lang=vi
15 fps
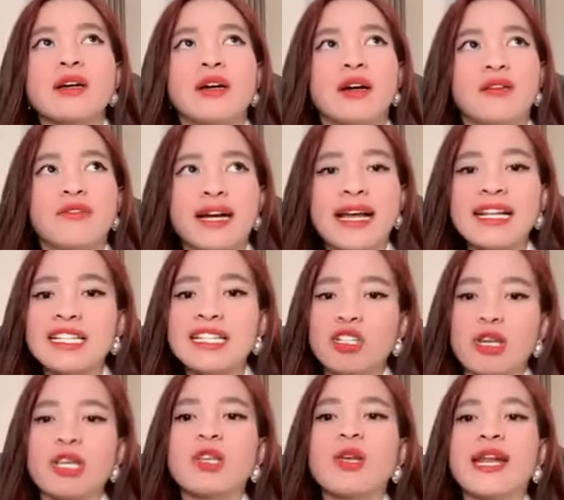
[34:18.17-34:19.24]
À, và các anh
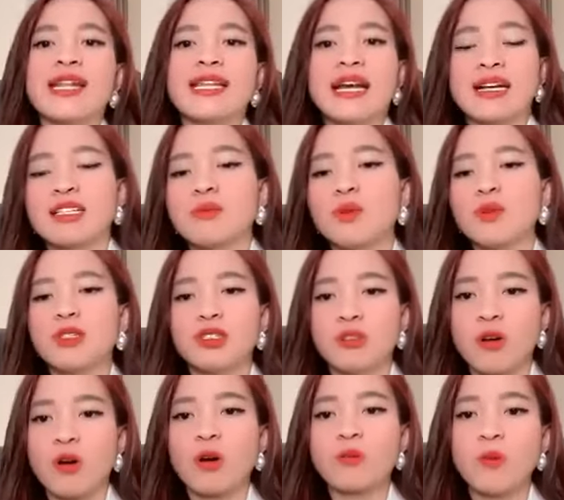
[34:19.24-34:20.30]
chị doanh nhân trong môi
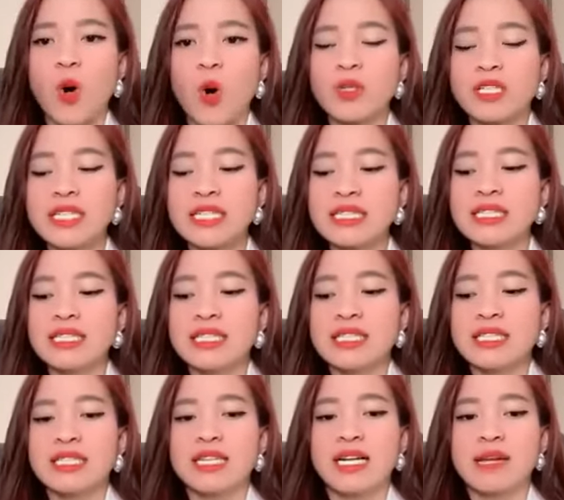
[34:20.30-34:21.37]
trường câu lạc bộ thì
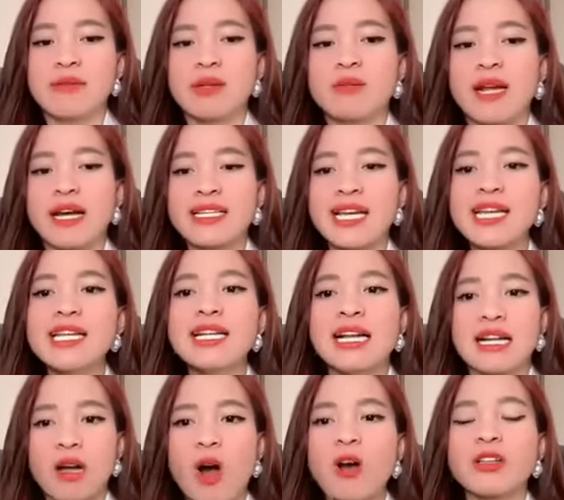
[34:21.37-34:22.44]
à, em Thêu đã thấy
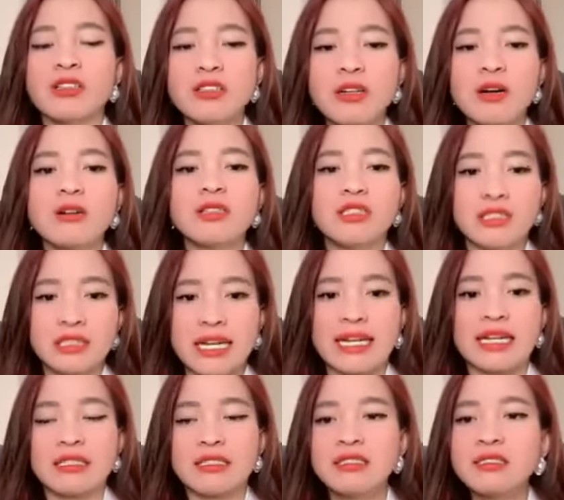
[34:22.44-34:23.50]
là con những con người này
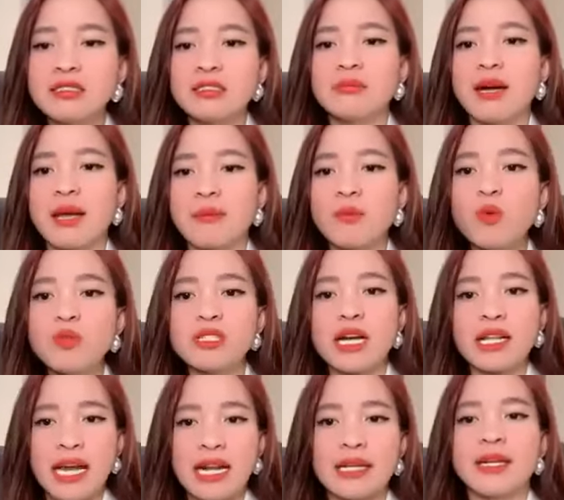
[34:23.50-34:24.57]
là những người mà em muốn
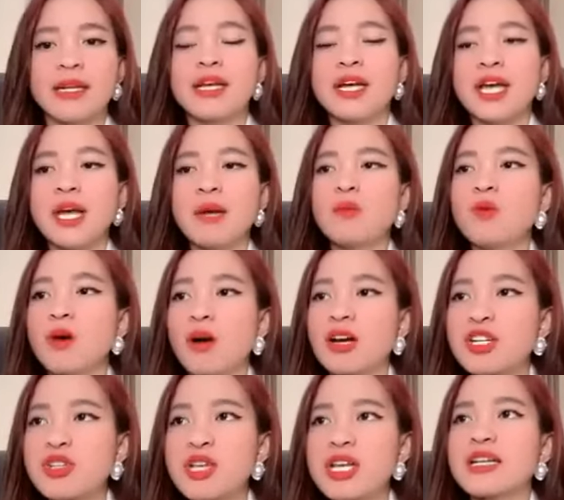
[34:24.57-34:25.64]
trở thành. Em muốn có
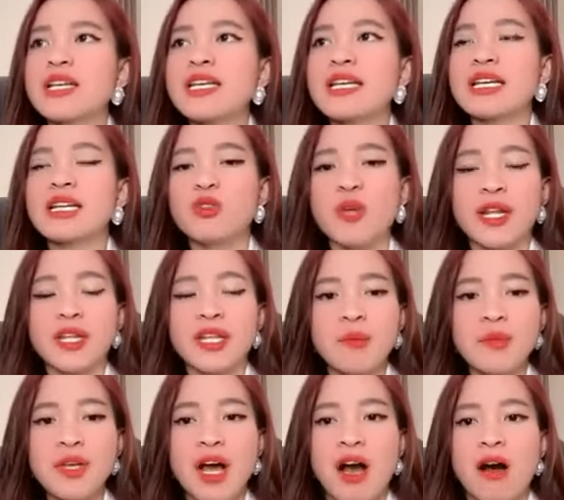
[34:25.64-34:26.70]
cái triết lý kinh doanh
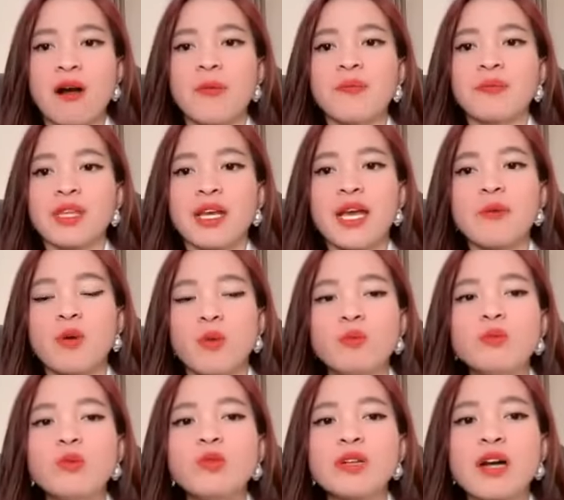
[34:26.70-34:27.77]
giống như họ, em
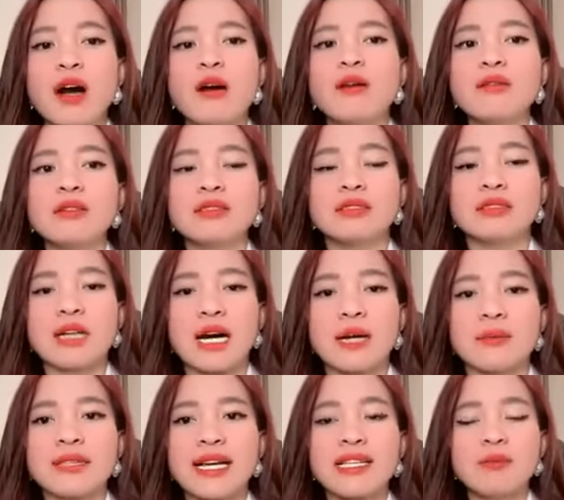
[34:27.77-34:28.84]
cũng muốn có được
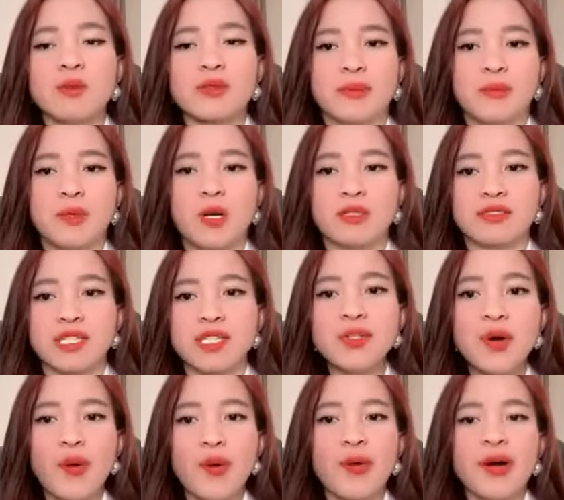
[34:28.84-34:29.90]
hợp tác với một tập đoàn tỷ
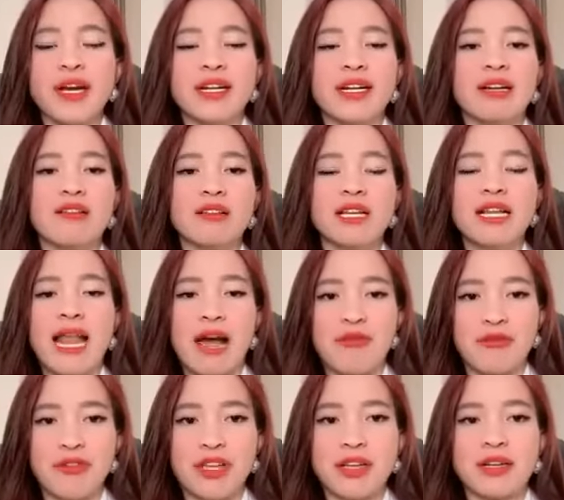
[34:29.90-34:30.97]
đô để có thể
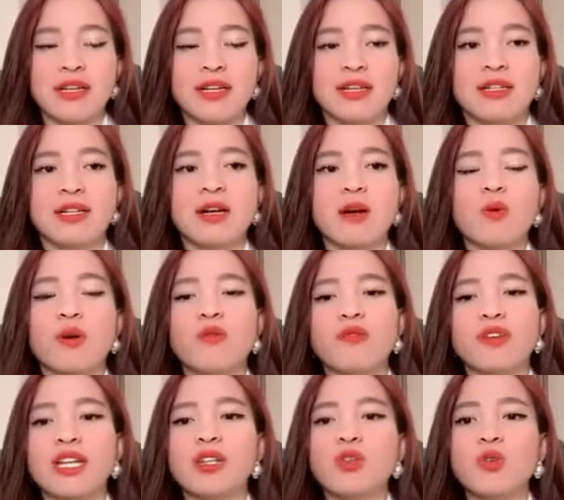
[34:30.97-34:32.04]
làm việc, để có một công
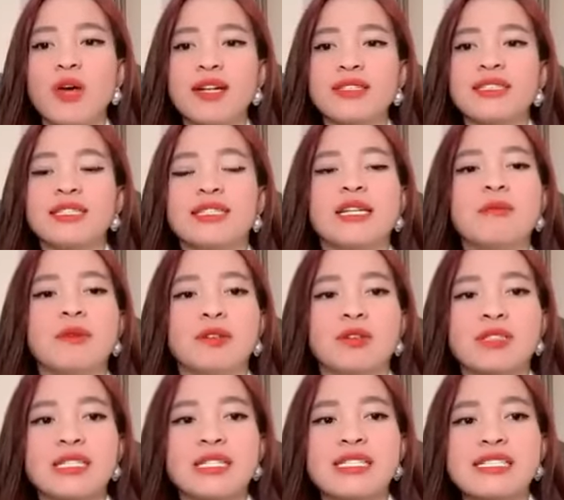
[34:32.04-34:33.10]
việc kinh doanh, để mình
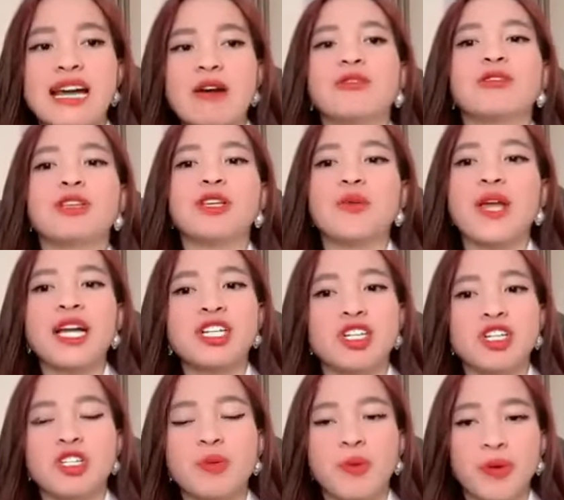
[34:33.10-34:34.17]
có thể trao được nhiều giá
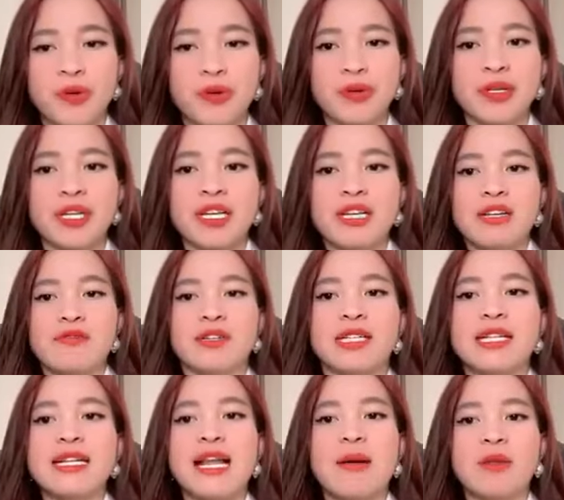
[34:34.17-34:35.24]
trị cho mọi người. Và
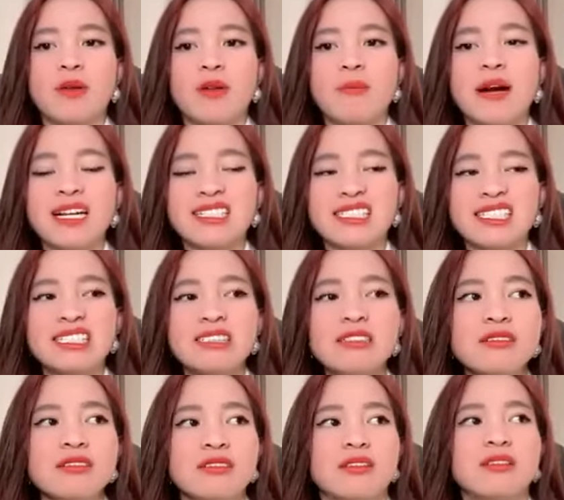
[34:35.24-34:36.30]
thế là em Thêu đã bắt
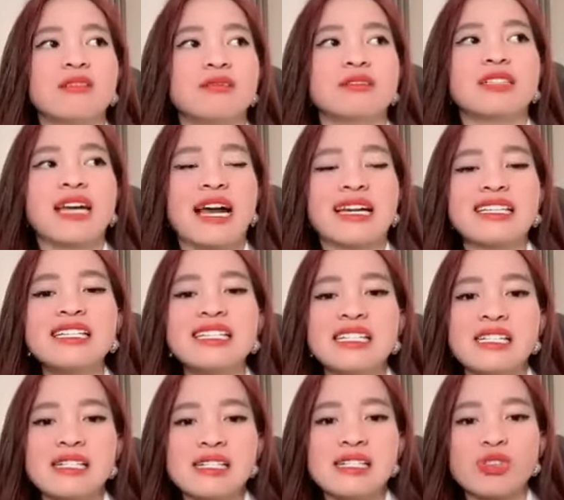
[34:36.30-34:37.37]
trước từng cái
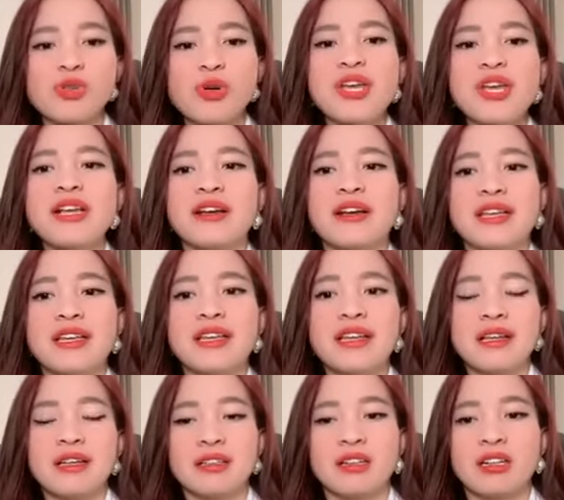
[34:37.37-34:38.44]
suy
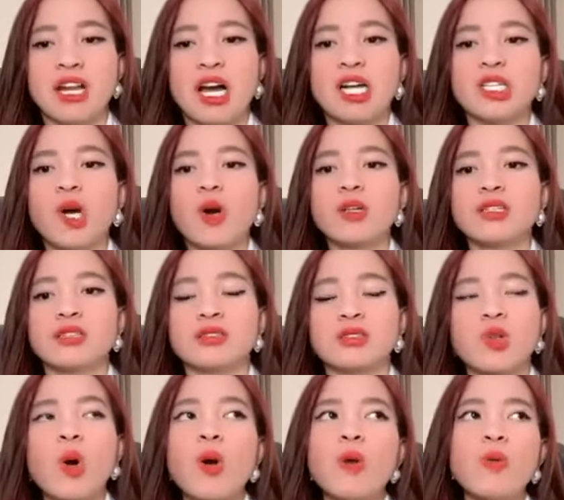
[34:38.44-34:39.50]
nghĩ, từng lời nói, từng
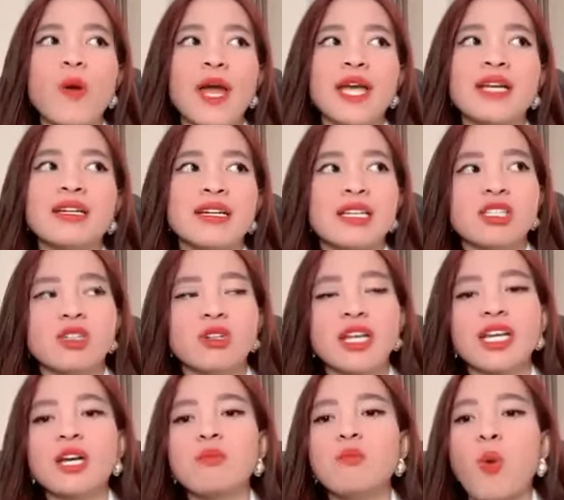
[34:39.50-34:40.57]
thói quen, cho
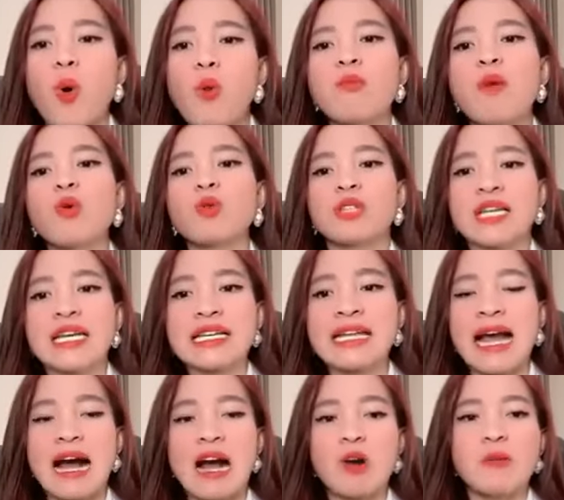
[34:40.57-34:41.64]
đến cái bộ môn thể
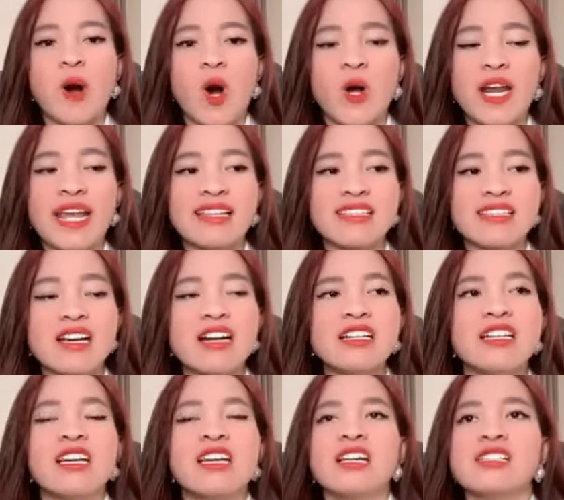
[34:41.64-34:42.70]
thao mà họ đang
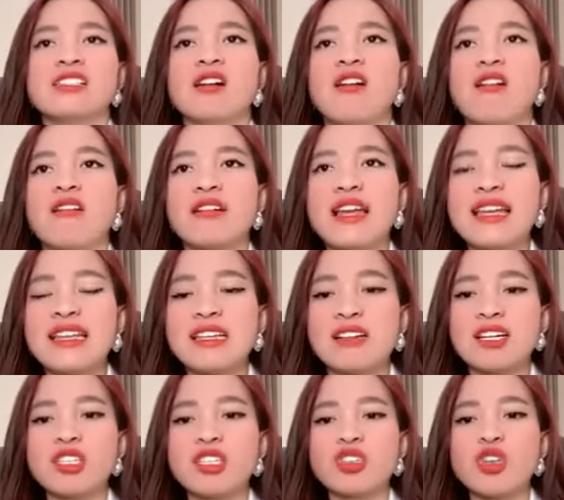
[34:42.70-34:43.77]
chơi, cho đến
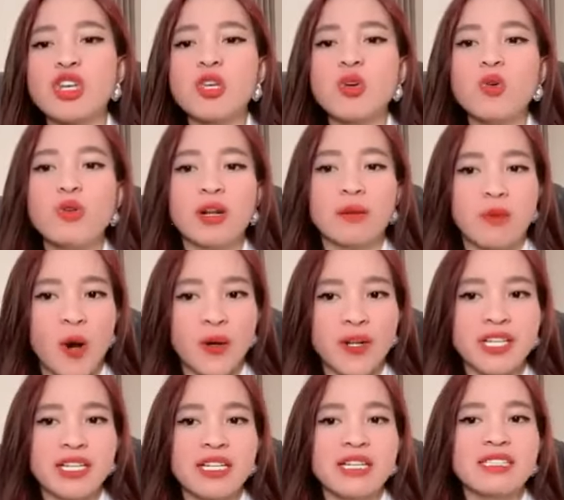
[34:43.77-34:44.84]
những cái chuyến du lịch mà họ
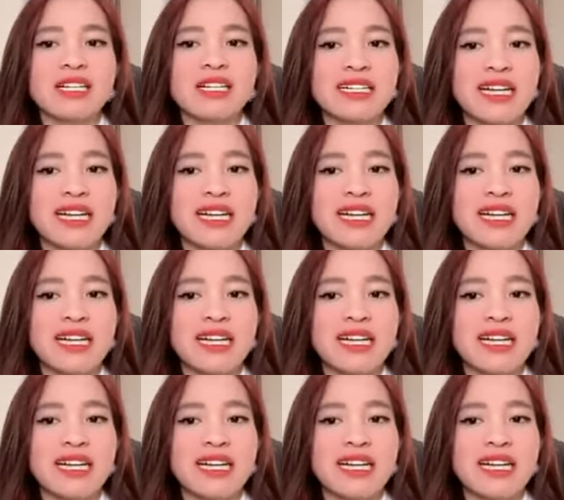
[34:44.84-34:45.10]
đi, tất